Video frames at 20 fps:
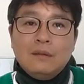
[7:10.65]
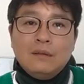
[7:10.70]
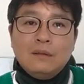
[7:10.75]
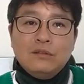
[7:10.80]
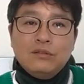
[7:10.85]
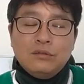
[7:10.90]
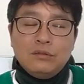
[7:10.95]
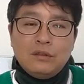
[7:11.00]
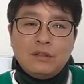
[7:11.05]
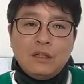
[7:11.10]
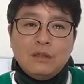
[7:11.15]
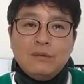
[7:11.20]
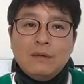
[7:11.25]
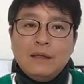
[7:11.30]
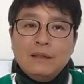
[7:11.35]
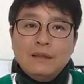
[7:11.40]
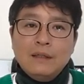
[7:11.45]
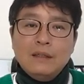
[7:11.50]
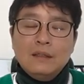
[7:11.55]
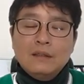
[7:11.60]
수술하고
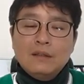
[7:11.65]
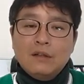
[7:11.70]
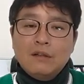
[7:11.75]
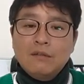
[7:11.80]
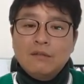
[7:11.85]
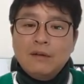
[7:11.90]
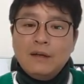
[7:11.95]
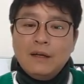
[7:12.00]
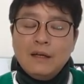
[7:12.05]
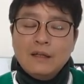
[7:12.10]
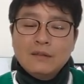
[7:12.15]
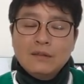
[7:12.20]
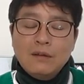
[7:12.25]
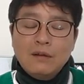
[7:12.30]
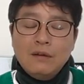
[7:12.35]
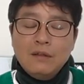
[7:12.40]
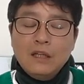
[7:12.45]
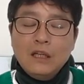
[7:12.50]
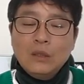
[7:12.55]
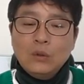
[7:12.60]
한 달의
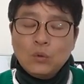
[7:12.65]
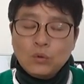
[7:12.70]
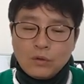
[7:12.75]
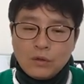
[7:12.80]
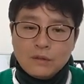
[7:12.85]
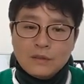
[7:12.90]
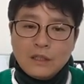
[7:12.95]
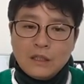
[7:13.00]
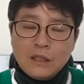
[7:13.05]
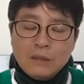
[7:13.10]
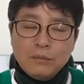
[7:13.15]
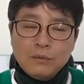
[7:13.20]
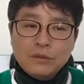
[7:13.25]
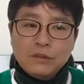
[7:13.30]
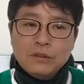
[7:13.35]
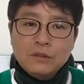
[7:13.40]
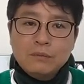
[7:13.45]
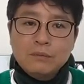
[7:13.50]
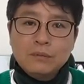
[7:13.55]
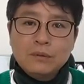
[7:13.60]
경과해서 이 동영상을
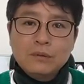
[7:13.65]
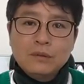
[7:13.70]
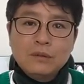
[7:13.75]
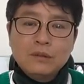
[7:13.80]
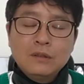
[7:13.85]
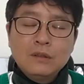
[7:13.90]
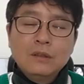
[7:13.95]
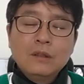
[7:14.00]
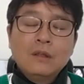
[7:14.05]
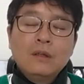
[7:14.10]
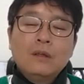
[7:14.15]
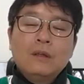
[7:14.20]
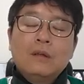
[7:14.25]
보시는 분들은